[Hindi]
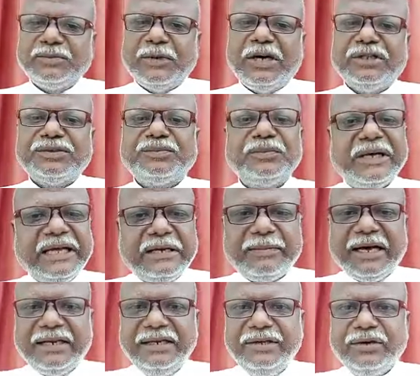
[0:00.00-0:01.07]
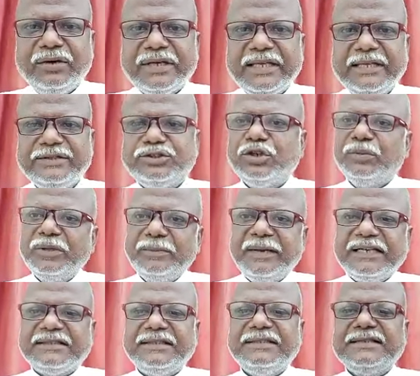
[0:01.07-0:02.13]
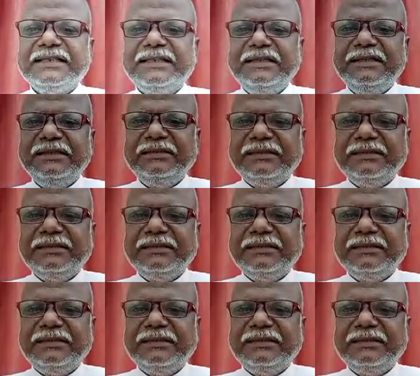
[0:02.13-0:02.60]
बहुत मेहरबानी होगी जो भी व्यक्ति यदि